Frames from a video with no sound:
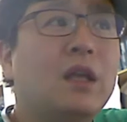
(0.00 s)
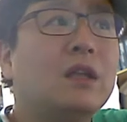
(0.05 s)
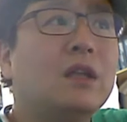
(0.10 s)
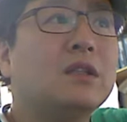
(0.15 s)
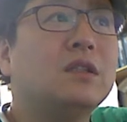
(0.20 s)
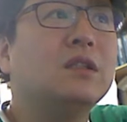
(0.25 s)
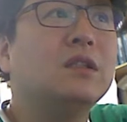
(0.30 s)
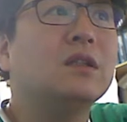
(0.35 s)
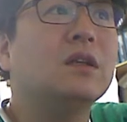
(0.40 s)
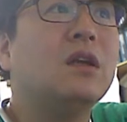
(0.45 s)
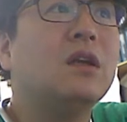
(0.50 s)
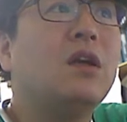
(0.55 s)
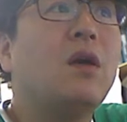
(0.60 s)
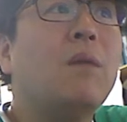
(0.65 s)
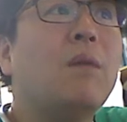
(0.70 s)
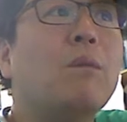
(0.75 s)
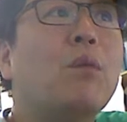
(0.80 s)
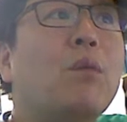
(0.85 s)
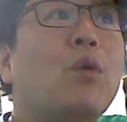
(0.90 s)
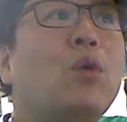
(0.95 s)
즉
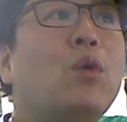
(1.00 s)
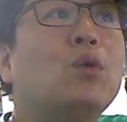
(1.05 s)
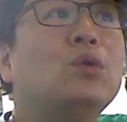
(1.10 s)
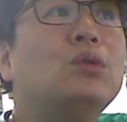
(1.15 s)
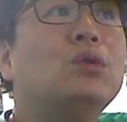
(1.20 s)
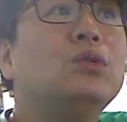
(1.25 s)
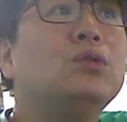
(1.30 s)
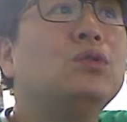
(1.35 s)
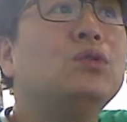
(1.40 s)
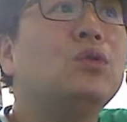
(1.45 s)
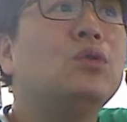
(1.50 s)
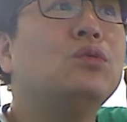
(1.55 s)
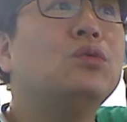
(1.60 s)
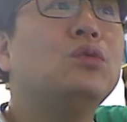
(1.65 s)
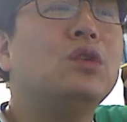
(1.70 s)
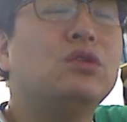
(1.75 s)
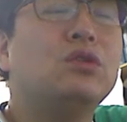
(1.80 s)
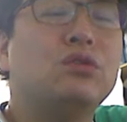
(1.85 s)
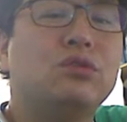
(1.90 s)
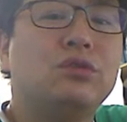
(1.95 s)
모든
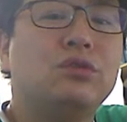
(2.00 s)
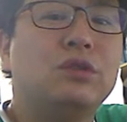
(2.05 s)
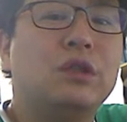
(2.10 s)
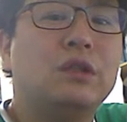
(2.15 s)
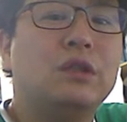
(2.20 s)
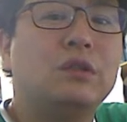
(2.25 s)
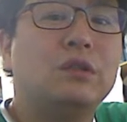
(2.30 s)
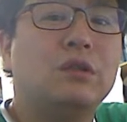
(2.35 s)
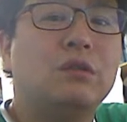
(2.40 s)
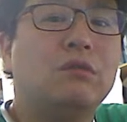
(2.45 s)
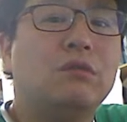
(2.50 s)
종류의 수술에서